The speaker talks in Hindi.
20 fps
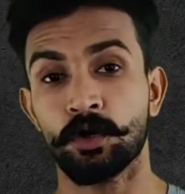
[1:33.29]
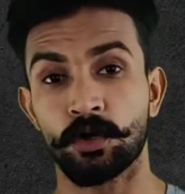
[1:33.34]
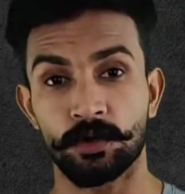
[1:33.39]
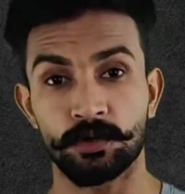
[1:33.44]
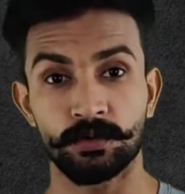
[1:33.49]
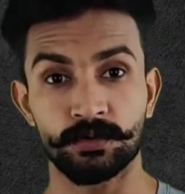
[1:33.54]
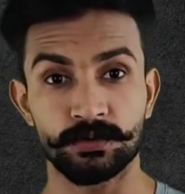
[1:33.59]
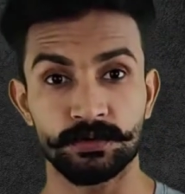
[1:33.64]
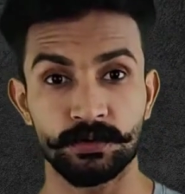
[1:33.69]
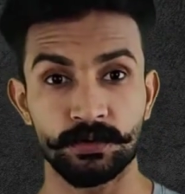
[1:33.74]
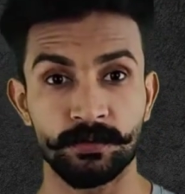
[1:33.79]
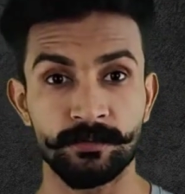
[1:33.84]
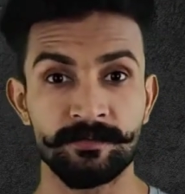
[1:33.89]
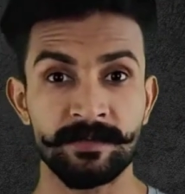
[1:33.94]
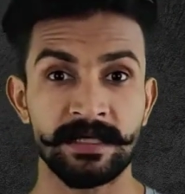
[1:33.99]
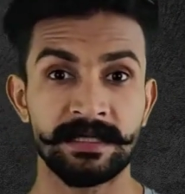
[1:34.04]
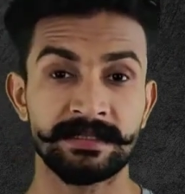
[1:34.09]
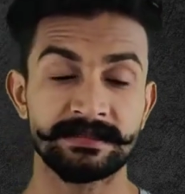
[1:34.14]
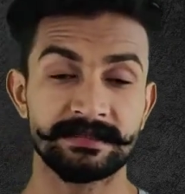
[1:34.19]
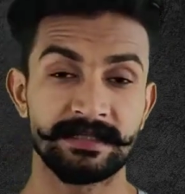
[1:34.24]
और दोस्तों
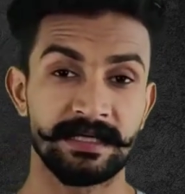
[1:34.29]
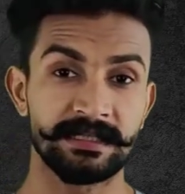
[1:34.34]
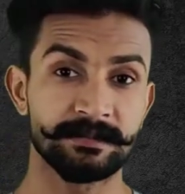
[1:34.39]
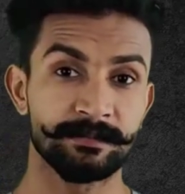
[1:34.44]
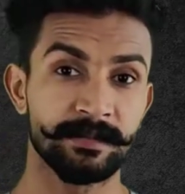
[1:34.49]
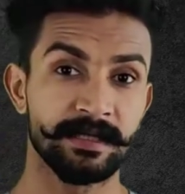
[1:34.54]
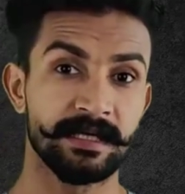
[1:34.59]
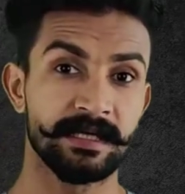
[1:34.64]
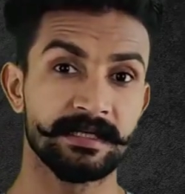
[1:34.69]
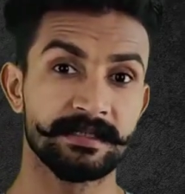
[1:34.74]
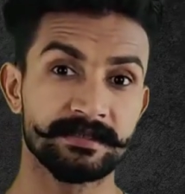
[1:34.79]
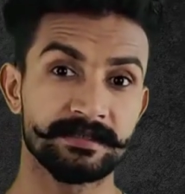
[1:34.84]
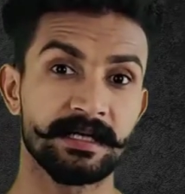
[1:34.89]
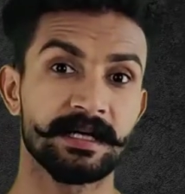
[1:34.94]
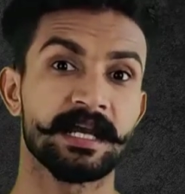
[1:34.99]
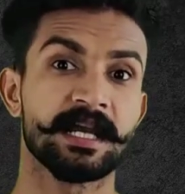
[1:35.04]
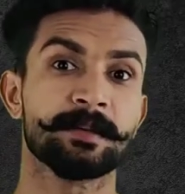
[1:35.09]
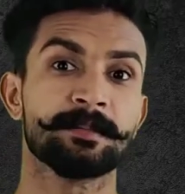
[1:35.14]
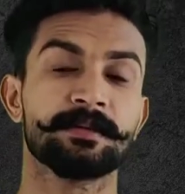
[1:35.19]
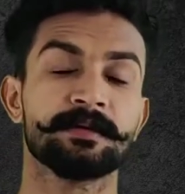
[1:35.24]
साथ में
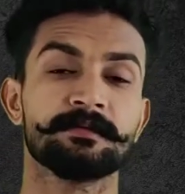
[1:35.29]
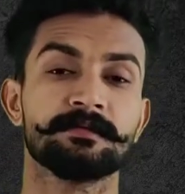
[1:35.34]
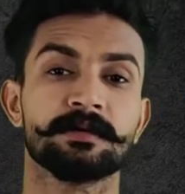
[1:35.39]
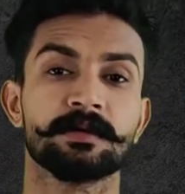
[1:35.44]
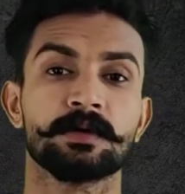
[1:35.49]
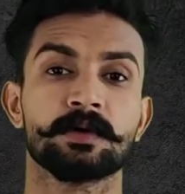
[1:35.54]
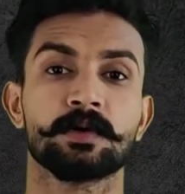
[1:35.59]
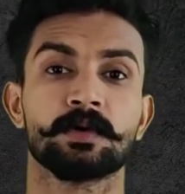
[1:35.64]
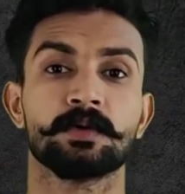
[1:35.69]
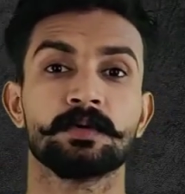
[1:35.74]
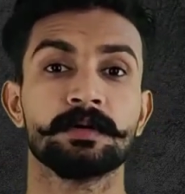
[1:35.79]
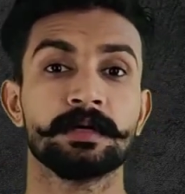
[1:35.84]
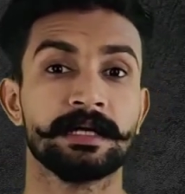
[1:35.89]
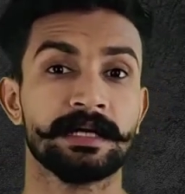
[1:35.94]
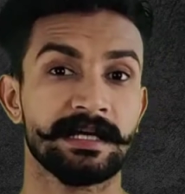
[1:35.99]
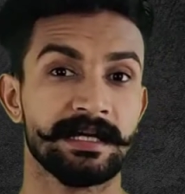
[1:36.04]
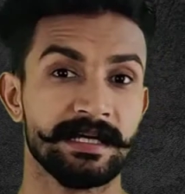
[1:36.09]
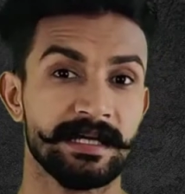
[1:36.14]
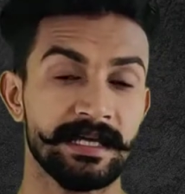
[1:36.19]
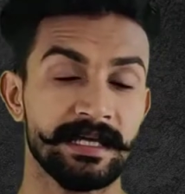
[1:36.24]
इंस्टाग्राम पे भी फॉलो करो
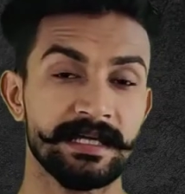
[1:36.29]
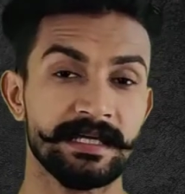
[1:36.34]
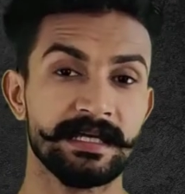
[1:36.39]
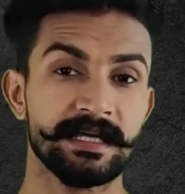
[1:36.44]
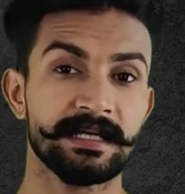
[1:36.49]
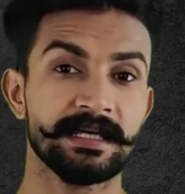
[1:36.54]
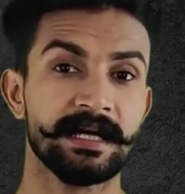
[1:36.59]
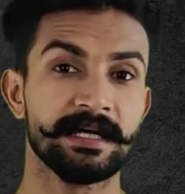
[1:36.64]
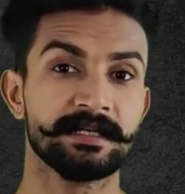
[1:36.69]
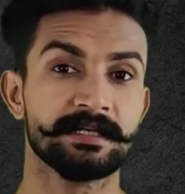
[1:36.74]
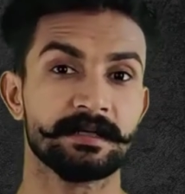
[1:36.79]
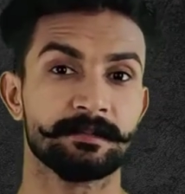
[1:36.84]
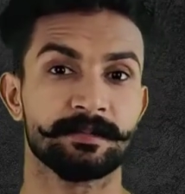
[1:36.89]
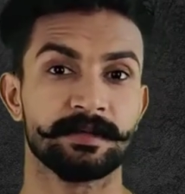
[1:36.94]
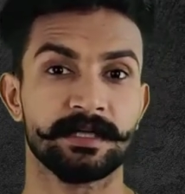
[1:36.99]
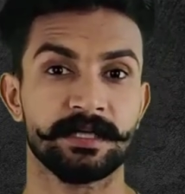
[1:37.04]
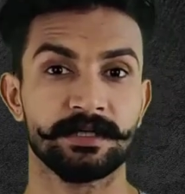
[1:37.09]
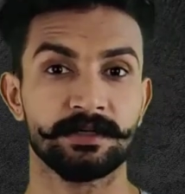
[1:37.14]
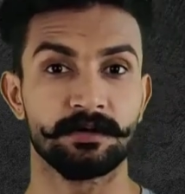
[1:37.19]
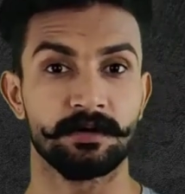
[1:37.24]
डेली के डाइट
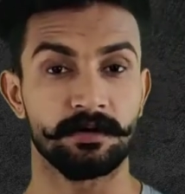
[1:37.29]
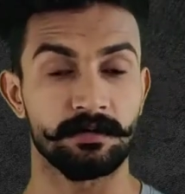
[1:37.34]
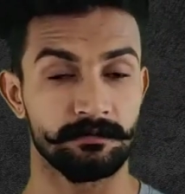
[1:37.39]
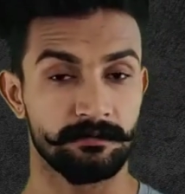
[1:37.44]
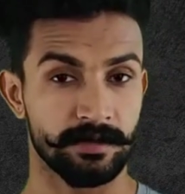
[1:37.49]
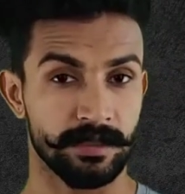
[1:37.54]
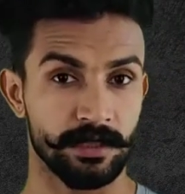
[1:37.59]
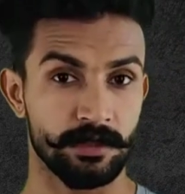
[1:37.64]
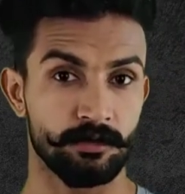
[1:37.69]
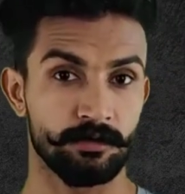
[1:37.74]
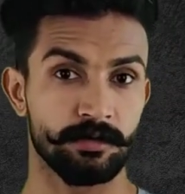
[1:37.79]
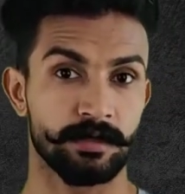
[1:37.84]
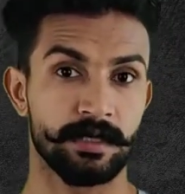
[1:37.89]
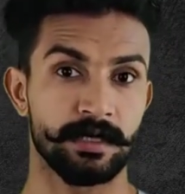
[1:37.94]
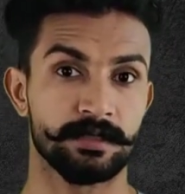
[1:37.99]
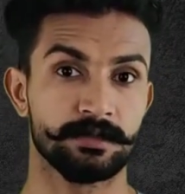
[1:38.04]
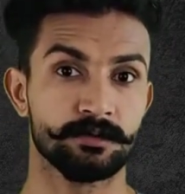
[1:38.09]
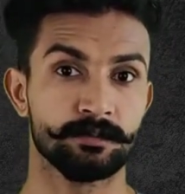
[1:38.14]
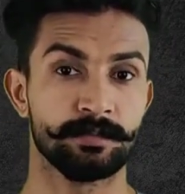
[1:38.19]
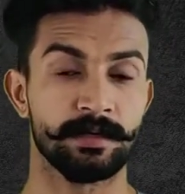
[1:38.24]
अपडेट और वर्कआउट
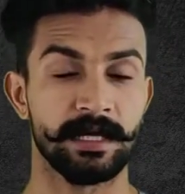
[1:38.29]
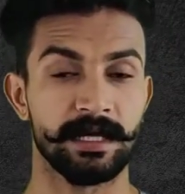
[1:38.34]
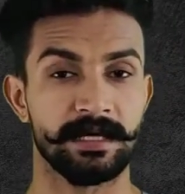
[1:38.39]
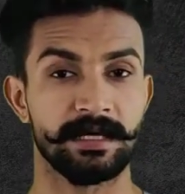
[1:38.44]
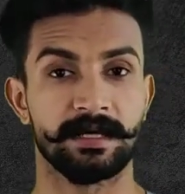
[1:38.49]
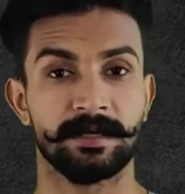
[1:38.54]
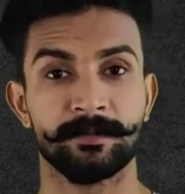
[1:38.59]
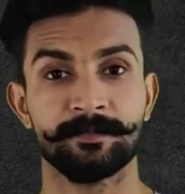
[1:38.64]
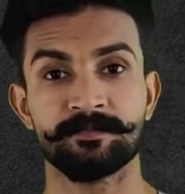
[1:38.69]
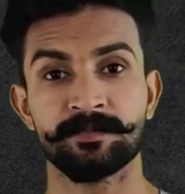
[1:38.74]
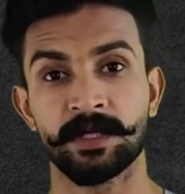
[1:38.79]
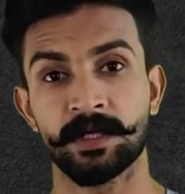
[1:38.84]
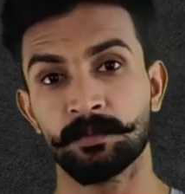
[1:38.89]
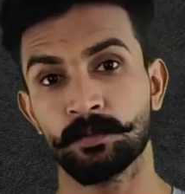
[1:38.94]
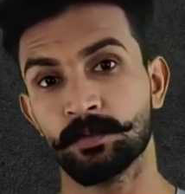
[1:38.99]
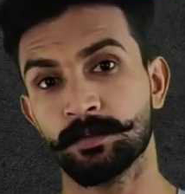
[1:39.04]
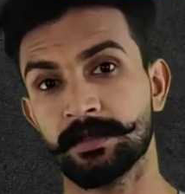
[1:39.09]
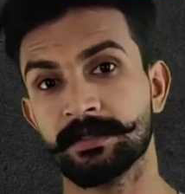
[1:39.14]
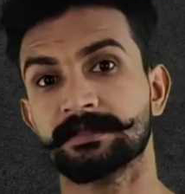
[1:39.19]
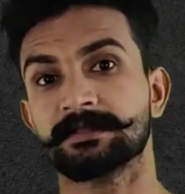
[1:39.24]
के जो प्लान है
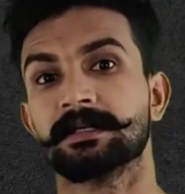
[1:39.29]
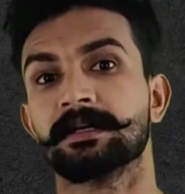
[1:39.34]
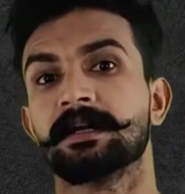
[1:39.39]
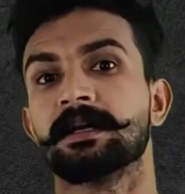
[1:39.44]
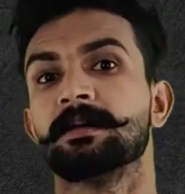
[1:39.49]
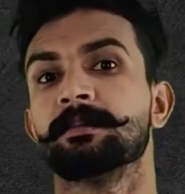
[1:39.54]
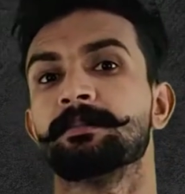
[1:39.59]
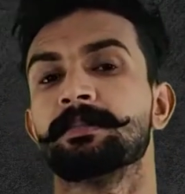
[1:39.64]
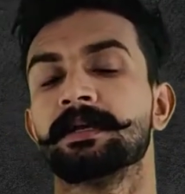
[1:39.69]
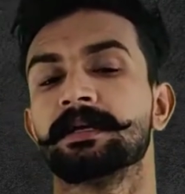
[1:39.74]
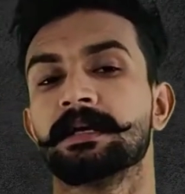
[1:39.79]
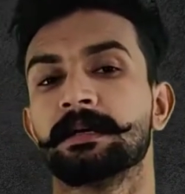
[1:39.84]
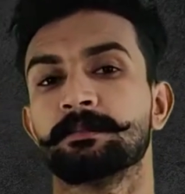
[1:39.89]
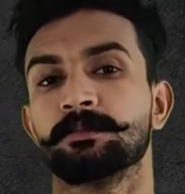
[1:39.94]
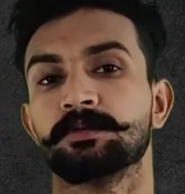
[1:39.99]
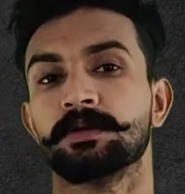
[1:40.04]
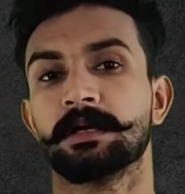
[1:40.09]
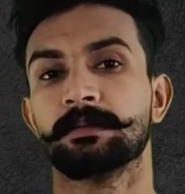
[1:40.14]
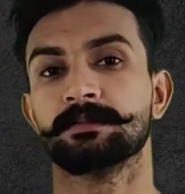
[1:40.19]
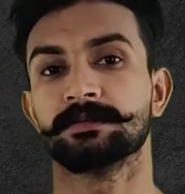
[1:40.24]
वो मैं इंस्टाग्राम पे
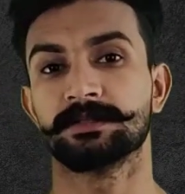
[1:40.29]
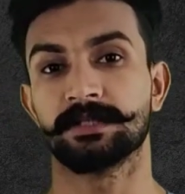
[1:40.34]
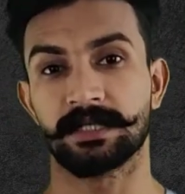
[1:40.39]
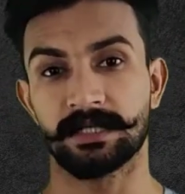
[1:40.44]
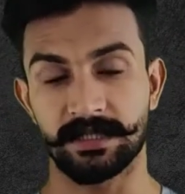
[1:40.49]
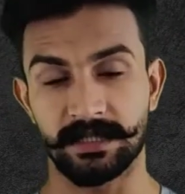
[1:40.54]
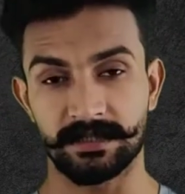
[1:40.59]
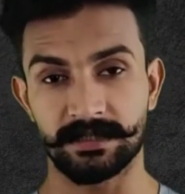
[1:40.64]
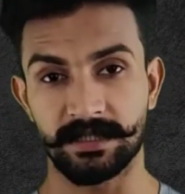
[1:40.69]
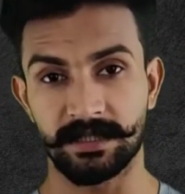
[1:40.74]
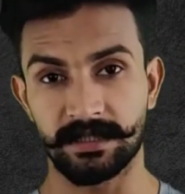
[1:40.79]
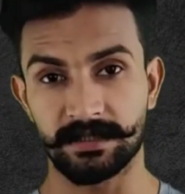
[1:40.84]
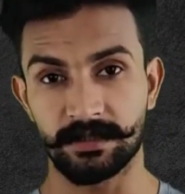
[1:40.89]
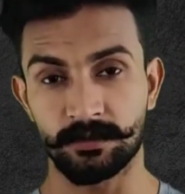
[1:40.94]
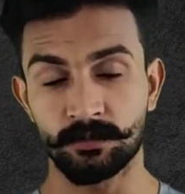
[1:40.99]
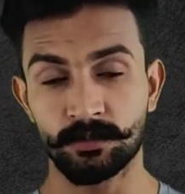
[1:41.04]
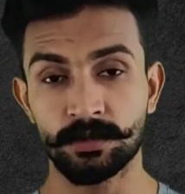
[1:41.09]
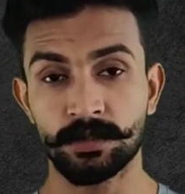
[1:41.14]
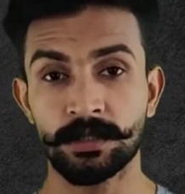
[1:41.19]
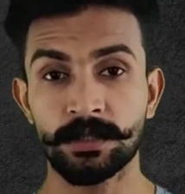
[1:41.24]
टाइम टू टाइम शेयर करता
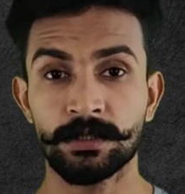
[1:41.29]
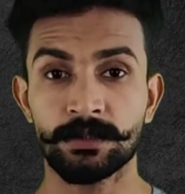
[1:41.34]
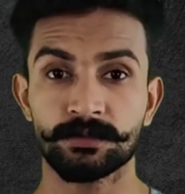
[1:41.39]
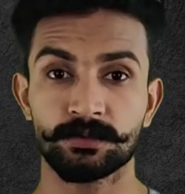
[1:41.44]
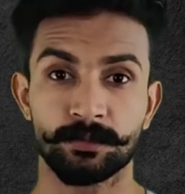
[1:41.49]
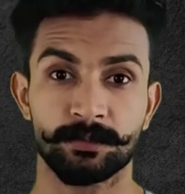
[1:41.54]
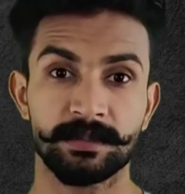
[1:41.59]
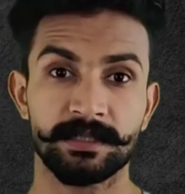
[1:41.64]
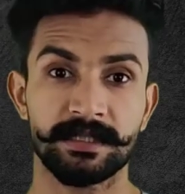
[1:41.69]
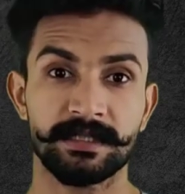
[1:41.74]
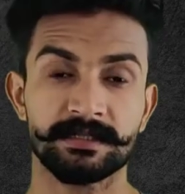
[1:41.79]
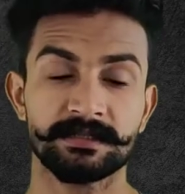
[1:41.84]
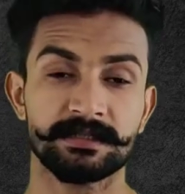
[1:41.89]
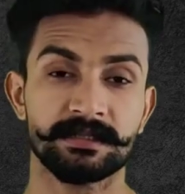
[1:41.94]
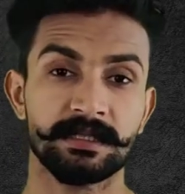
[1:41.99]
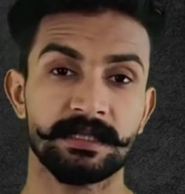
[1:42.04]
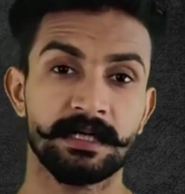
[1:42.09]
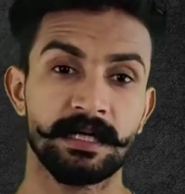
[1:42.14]
रहता हूँ तो प्लीज़